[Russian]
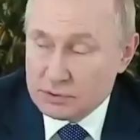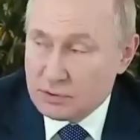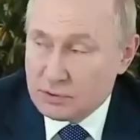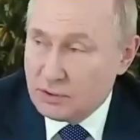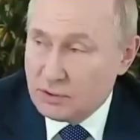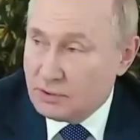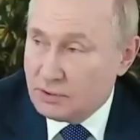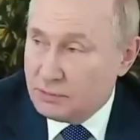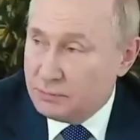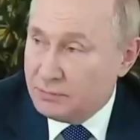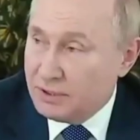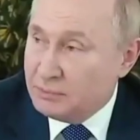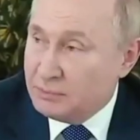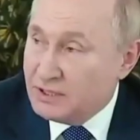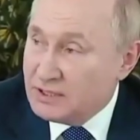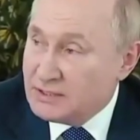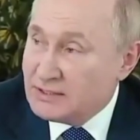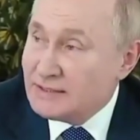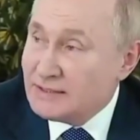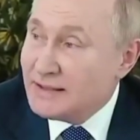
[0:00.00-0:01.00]
есть
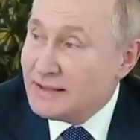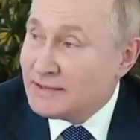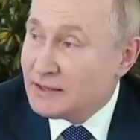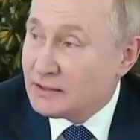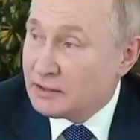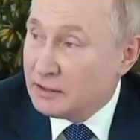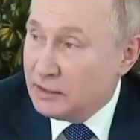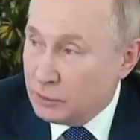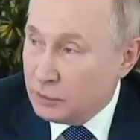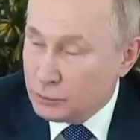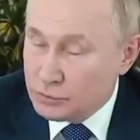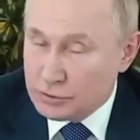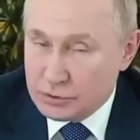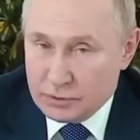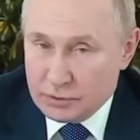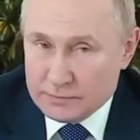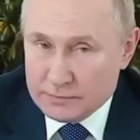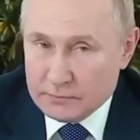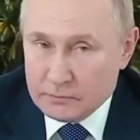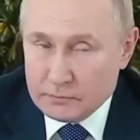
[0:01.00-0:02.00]
приобрести ядерное
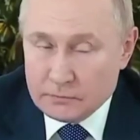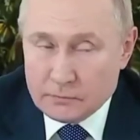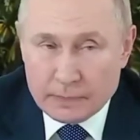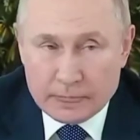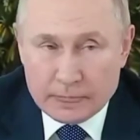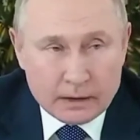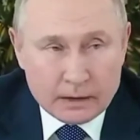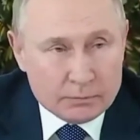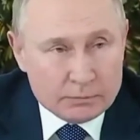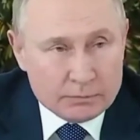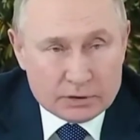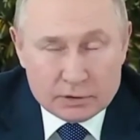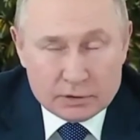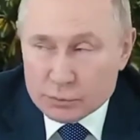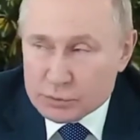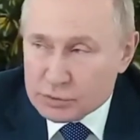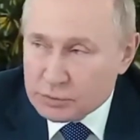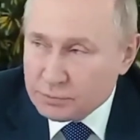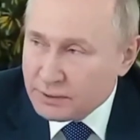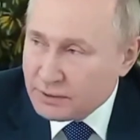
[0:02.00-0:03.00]
оружие. Мы не
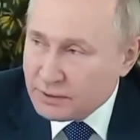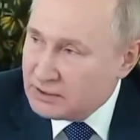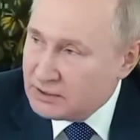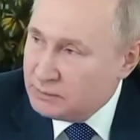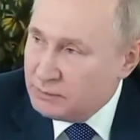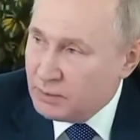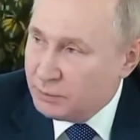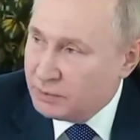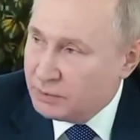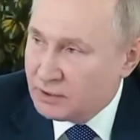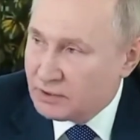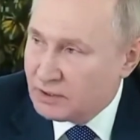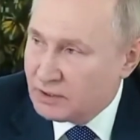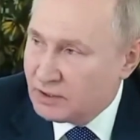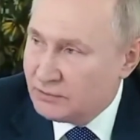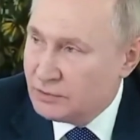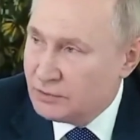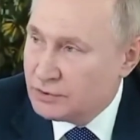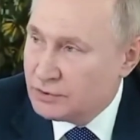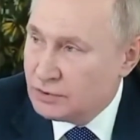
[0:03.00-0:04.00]
можем пройти мимо
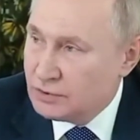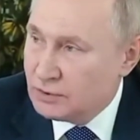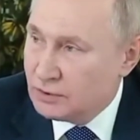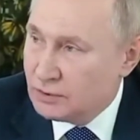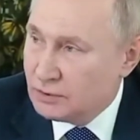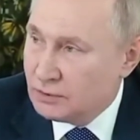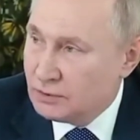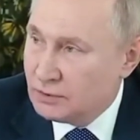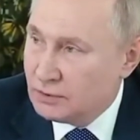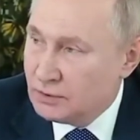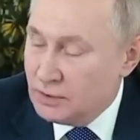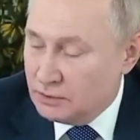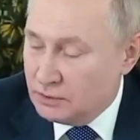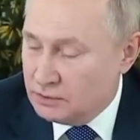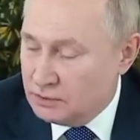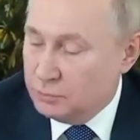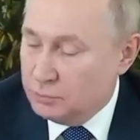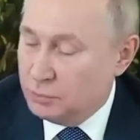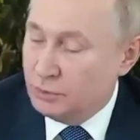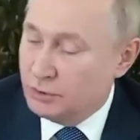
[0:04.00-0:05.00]
таких вещей.
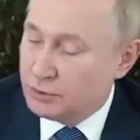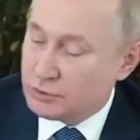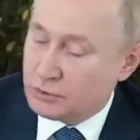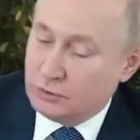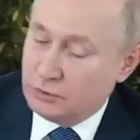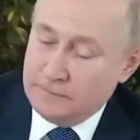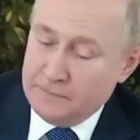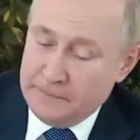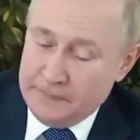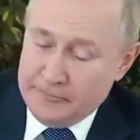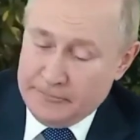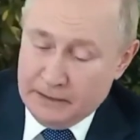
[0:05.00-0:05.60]
Тем более, что